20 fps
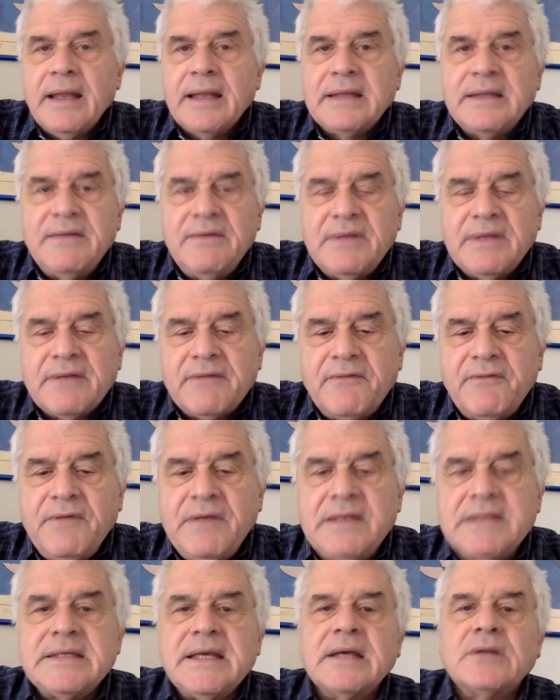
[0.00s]
l'attività
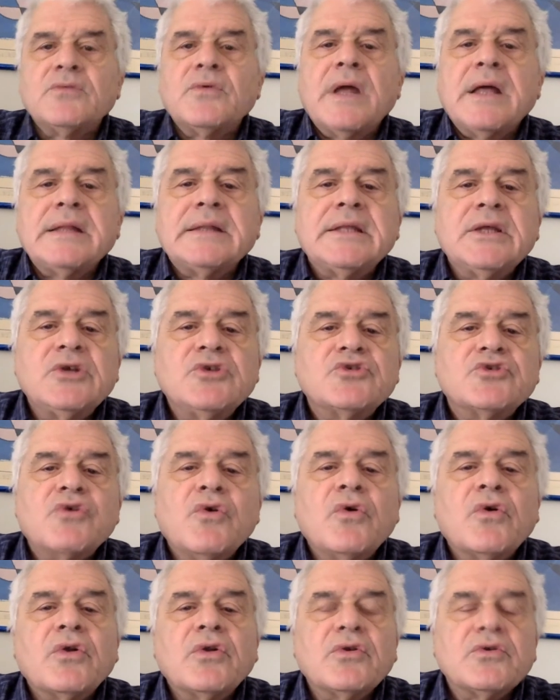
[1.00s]
fisica durante il
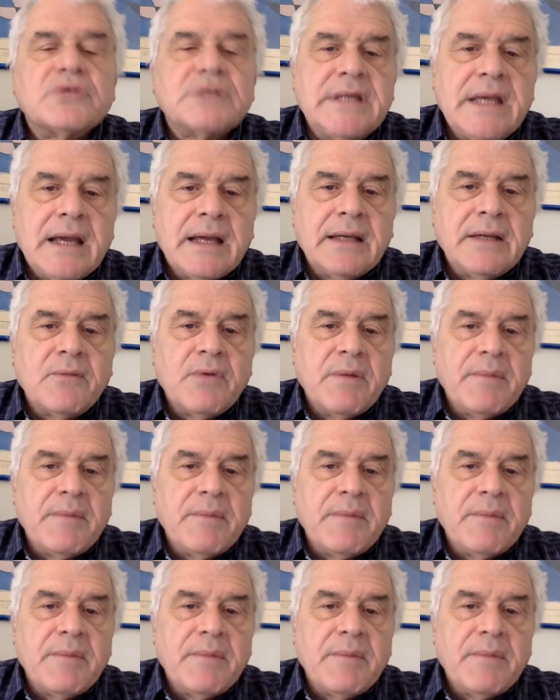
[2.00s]
giorno sia